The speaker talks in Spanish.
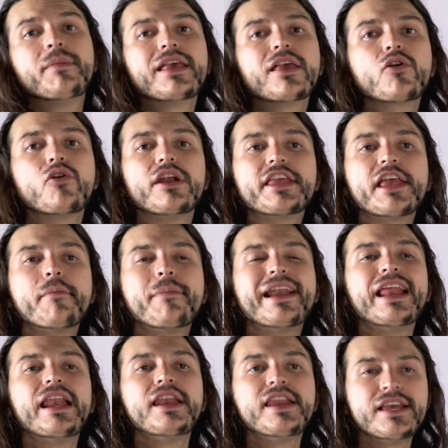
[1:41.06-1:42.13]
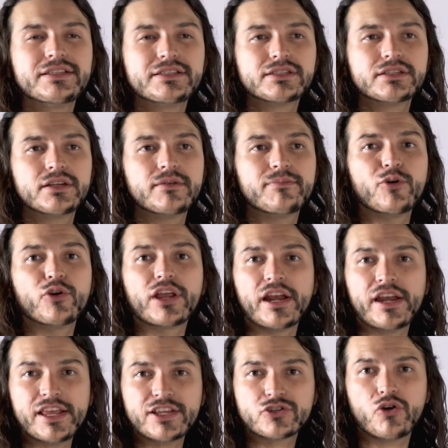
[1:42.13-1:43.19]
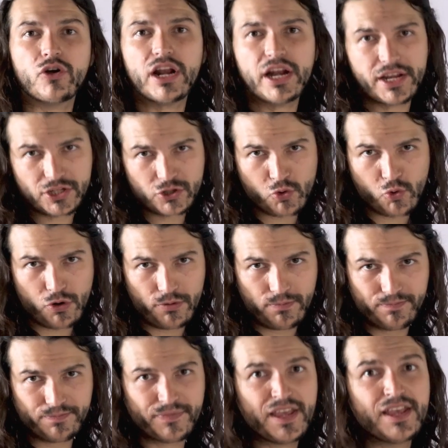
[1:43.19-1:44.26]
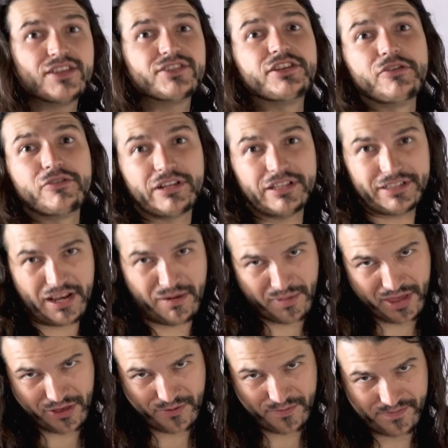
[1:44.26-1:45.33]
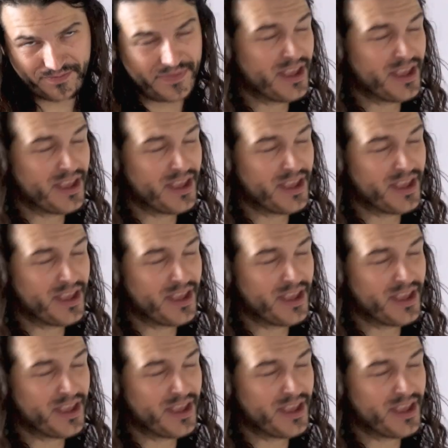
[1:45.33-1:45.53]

en México le llaman el niés, porque ni es cola ni es culo sino que está en medio.